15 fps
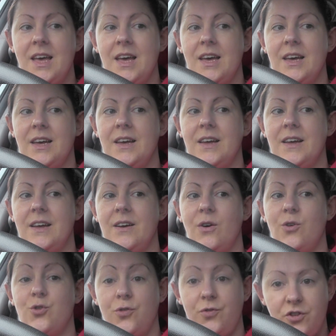E,
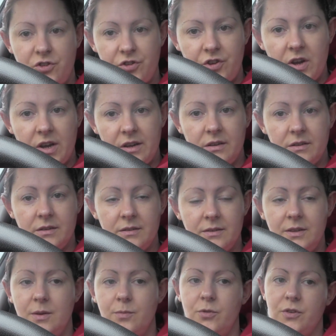oczywiście e,
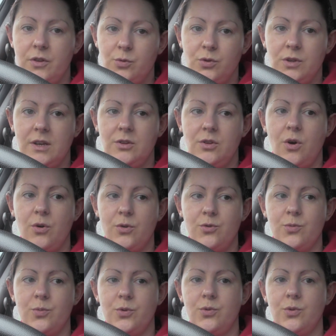nie mówię tutaj do
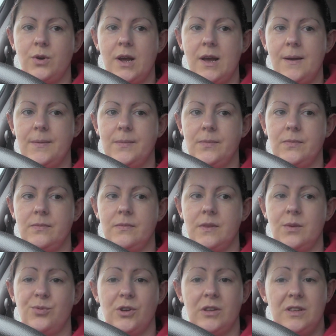osób, które mm,
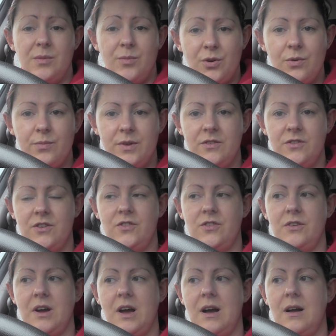na przykład nie mogą mieć
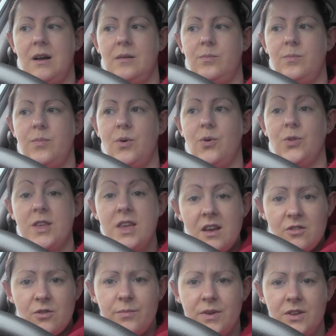dzieci, albo nie
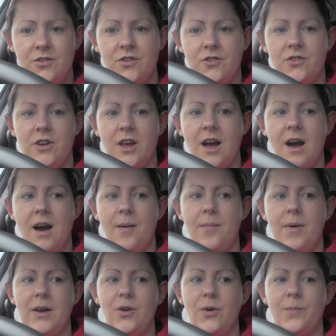chcą mieć dzieci, a
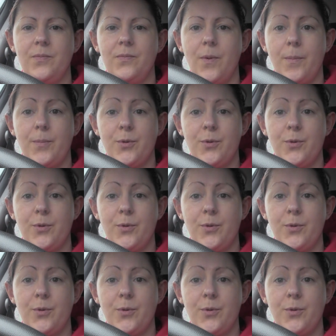mają po